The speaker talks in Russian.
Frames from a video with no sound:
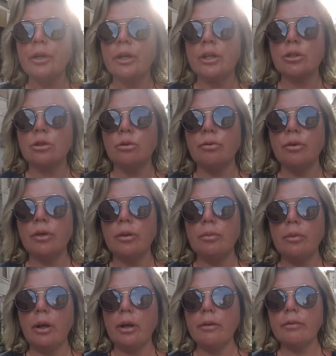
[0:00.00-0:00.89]
и чтобы вы
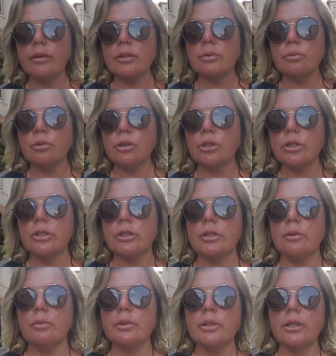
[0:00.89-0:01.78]
имели
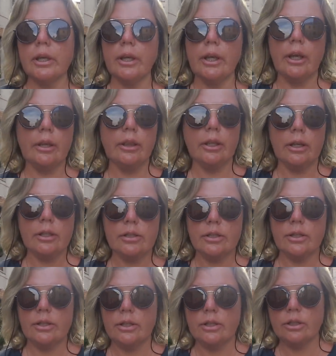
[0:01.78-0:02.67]
возможность самостоятельно
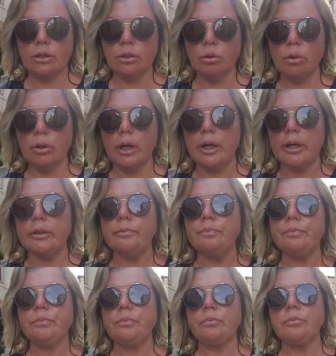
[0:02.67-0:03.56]
оценить, кто как.
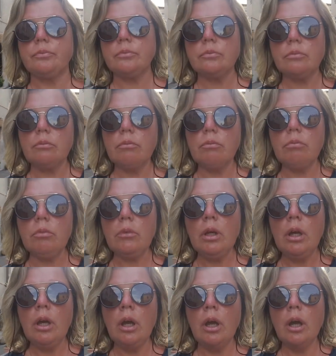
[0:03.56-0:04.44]

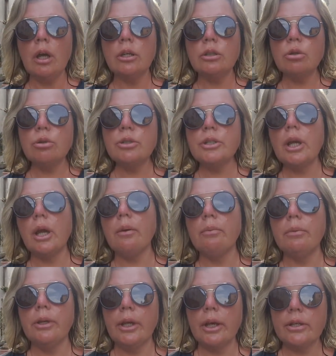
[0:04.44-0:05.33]
Друзья,
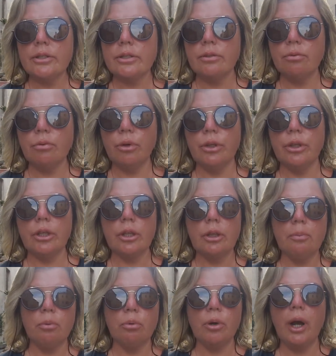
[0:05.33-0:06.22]
меня сегодня
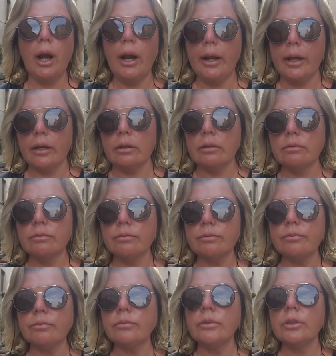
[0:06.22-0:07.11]
напугали
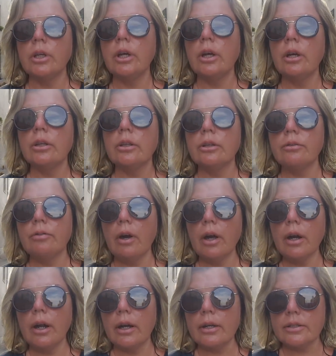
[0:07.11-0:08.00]

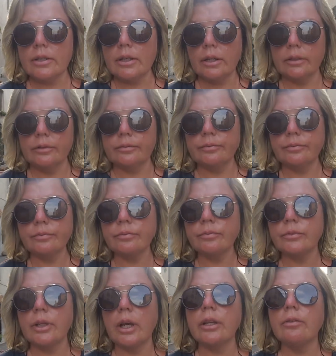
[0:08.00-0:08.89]
два раза.
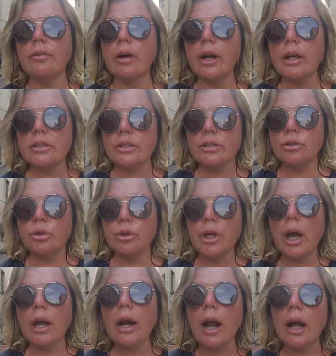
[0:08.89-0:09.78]
Я два раза
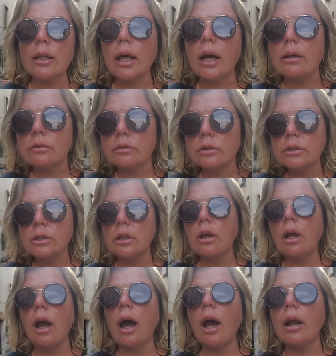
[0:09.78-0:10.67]
сегодня орала,
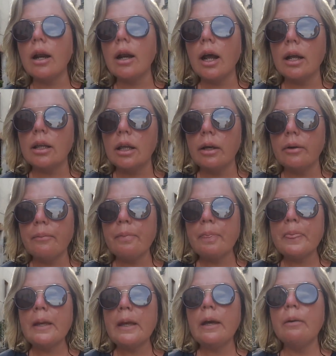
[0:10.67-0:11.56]
орала.
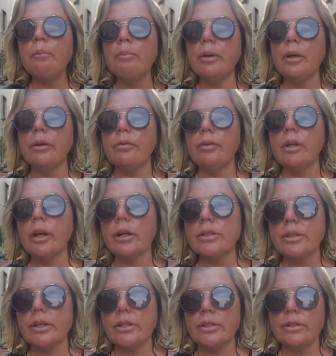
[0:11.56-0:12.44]
Первый
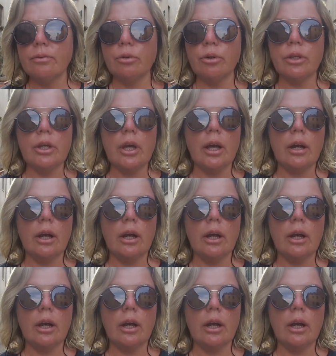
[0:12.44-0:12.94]
раз я сегодня